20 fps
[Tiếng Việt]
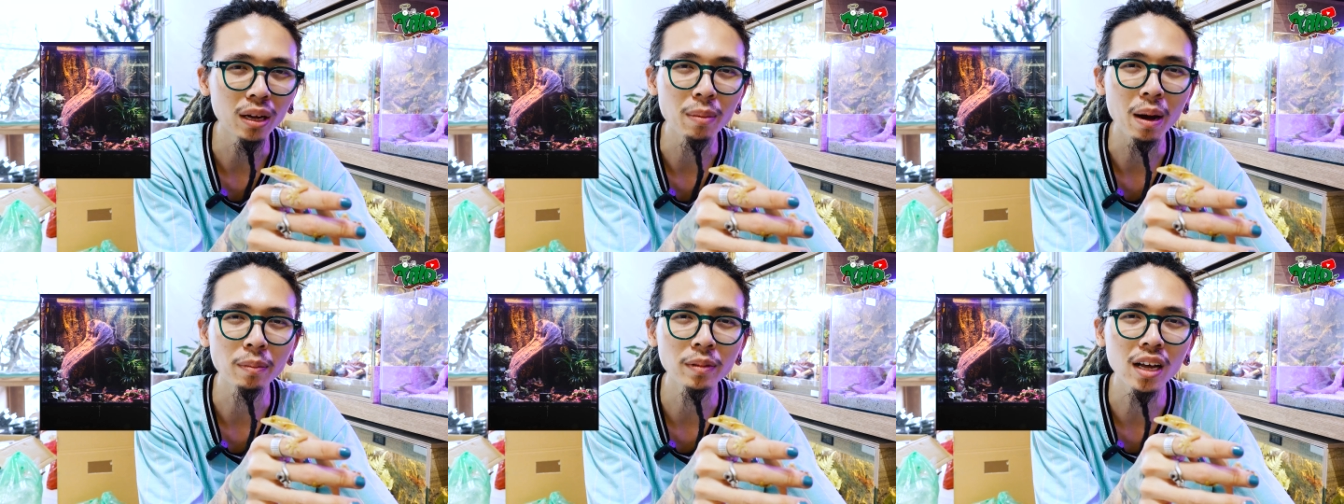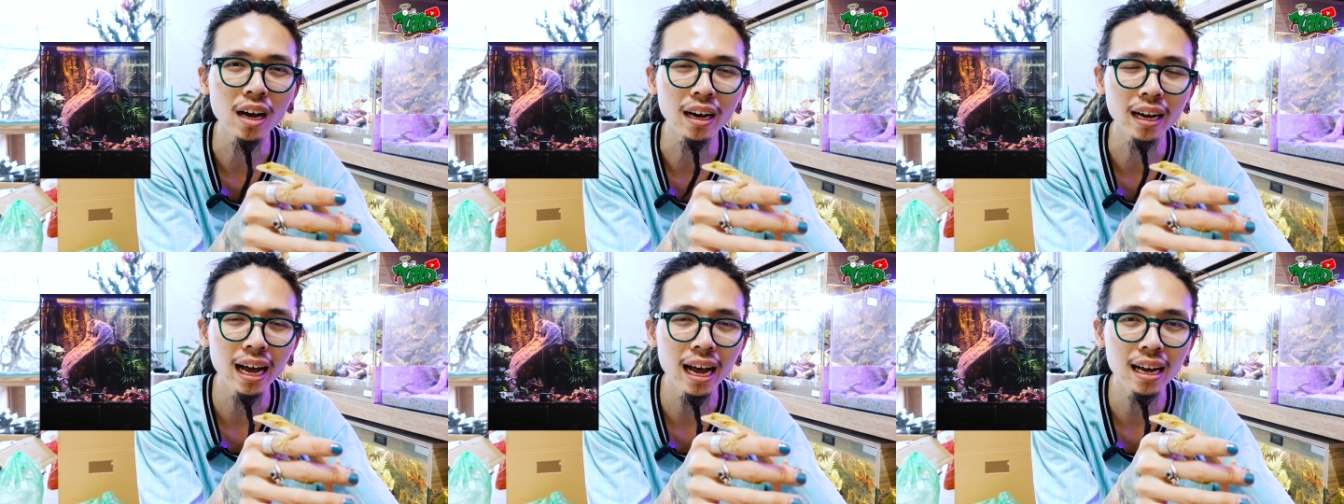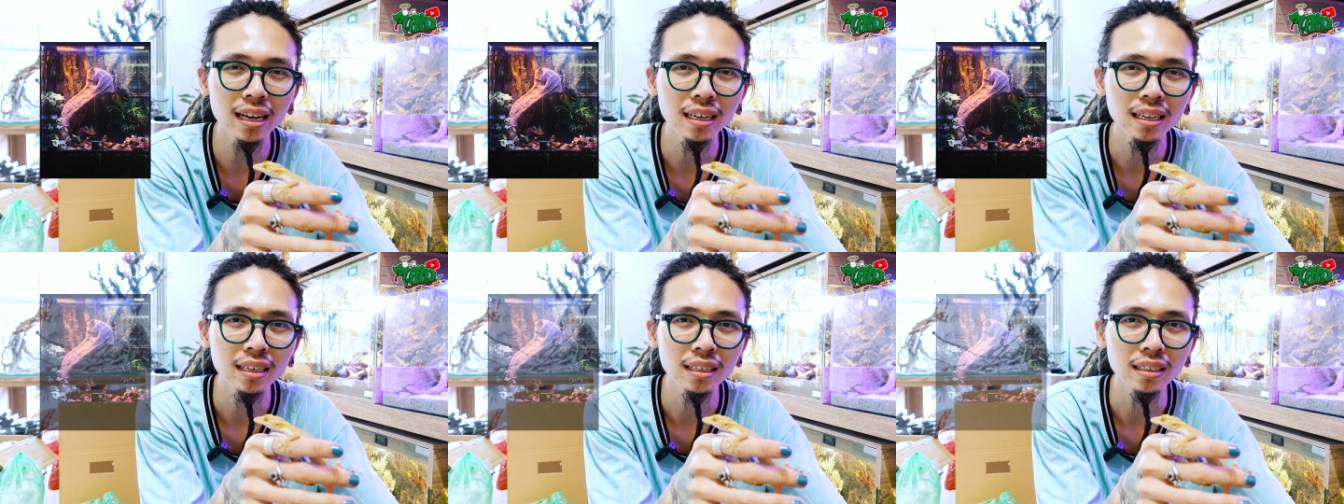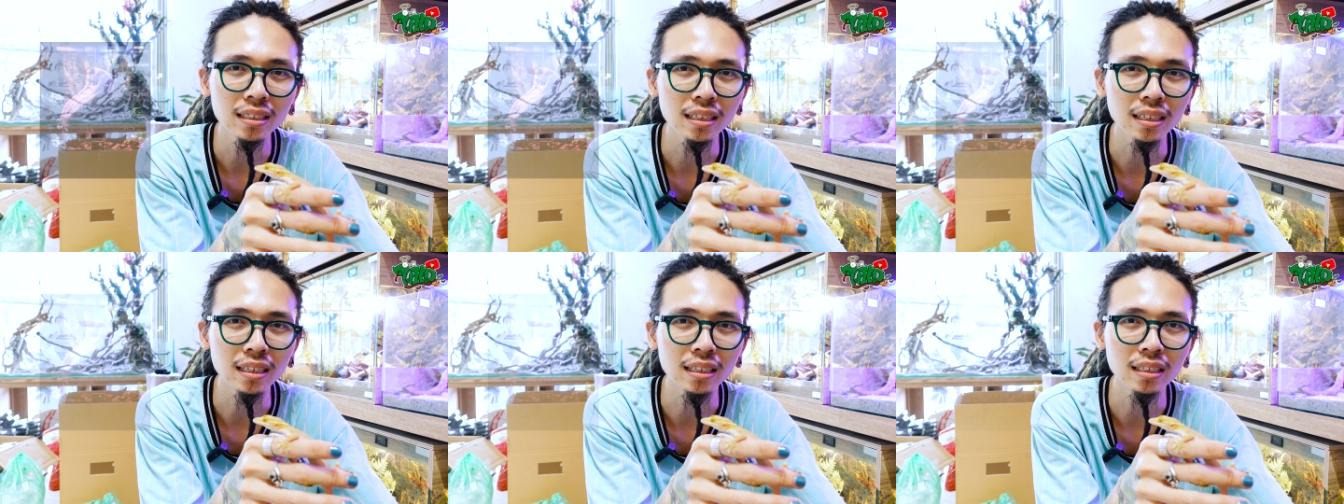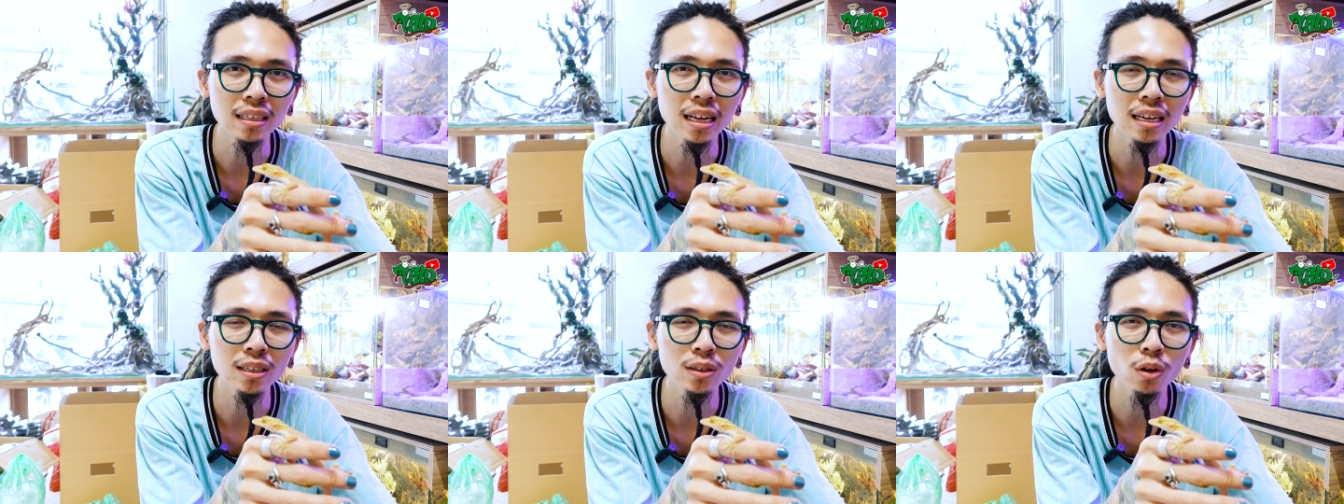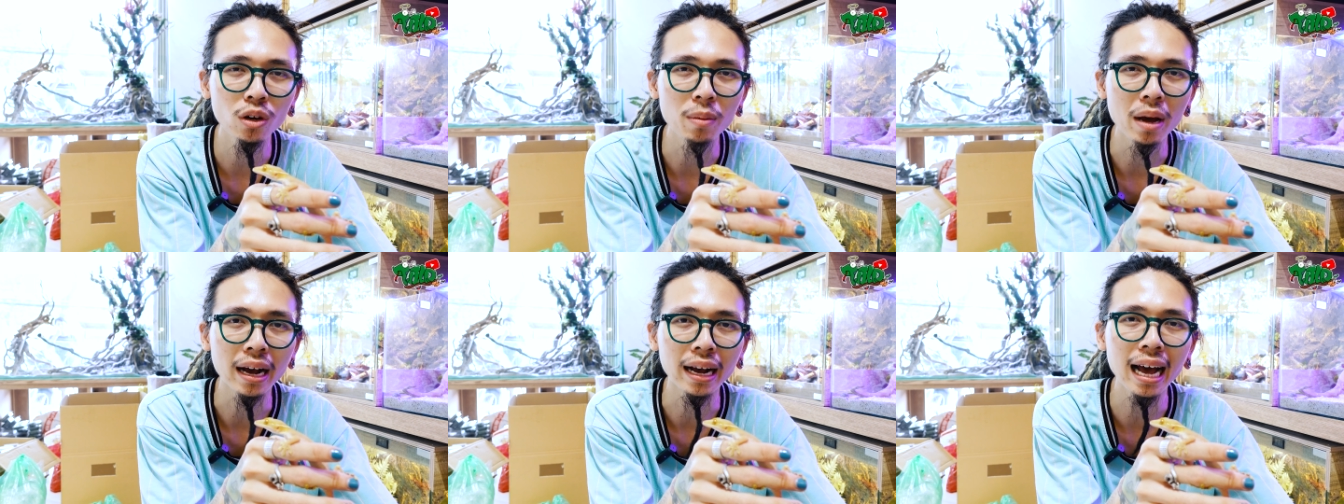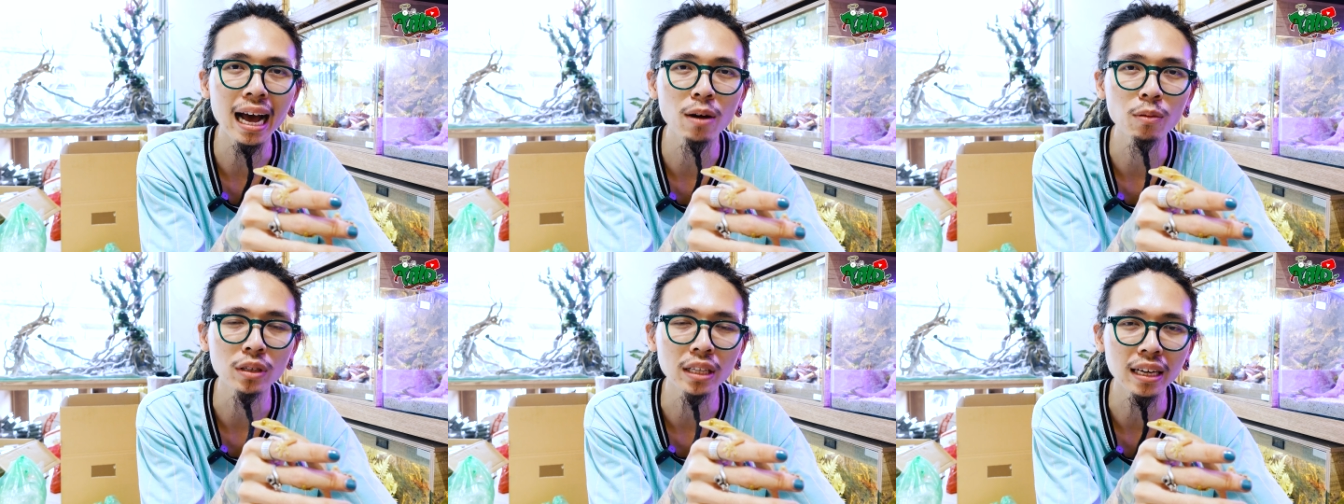có thể bám tường khác thì nên nuôi bể
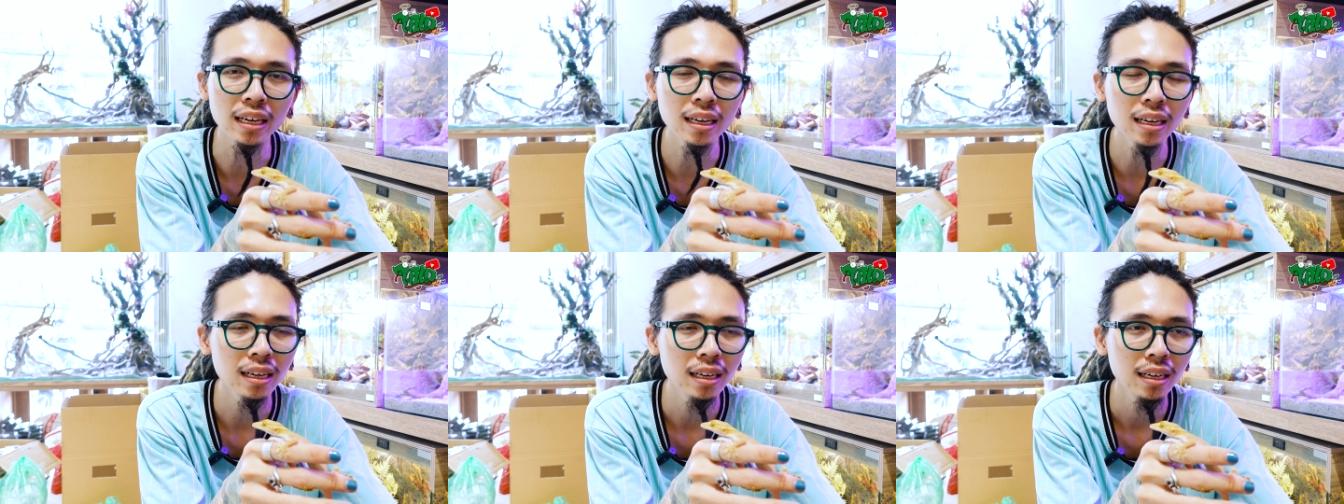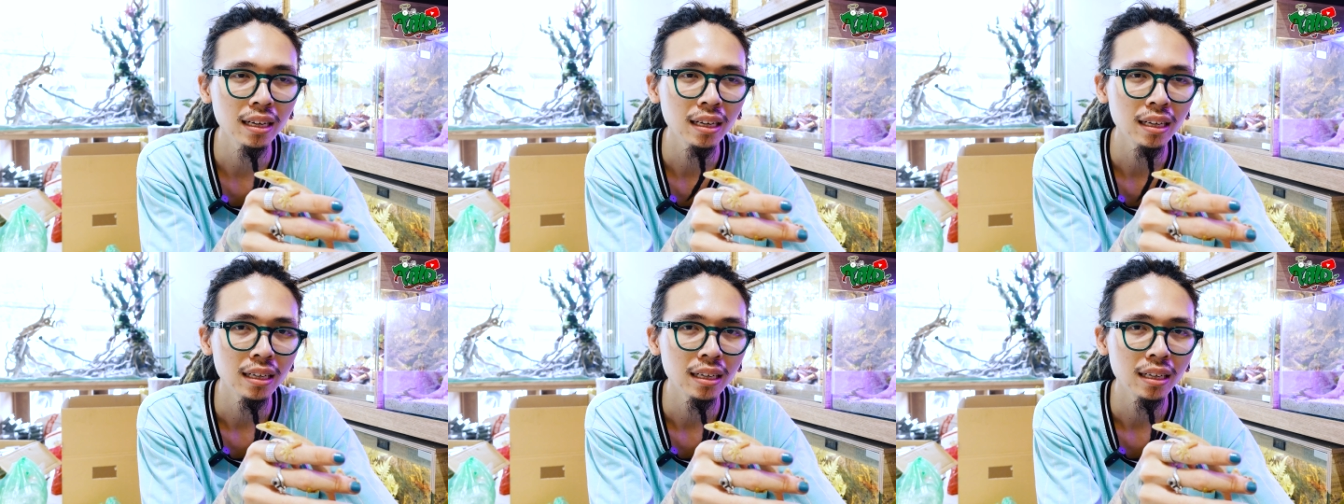cao một tí.